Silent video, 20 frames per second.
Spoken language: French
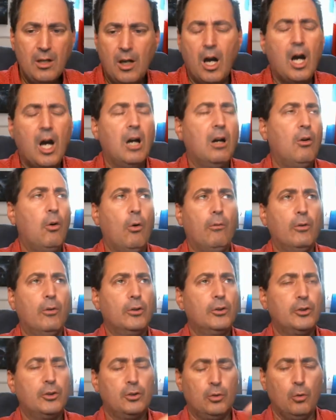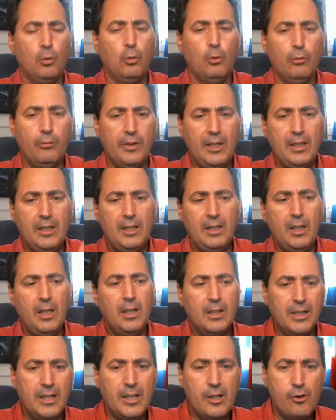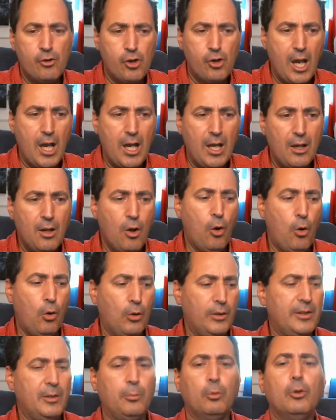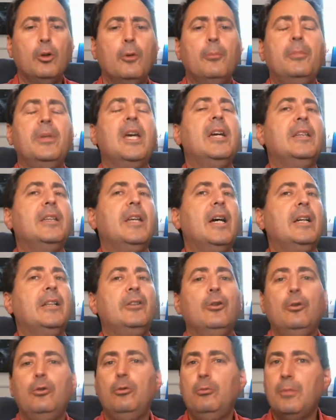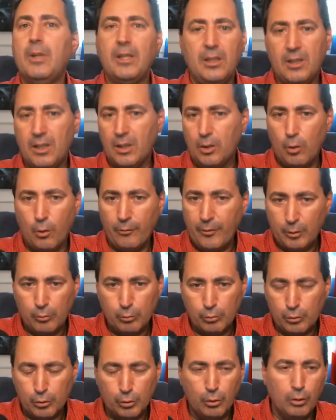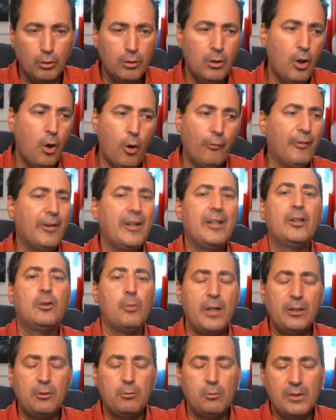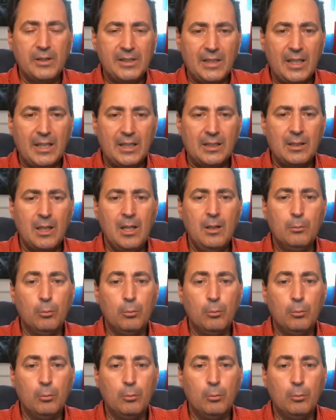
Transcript: Ah, on va sauver les gens. Ah, c'est pour le bien-être de l'humanité qu'on fait tout ça. On fait un great reset.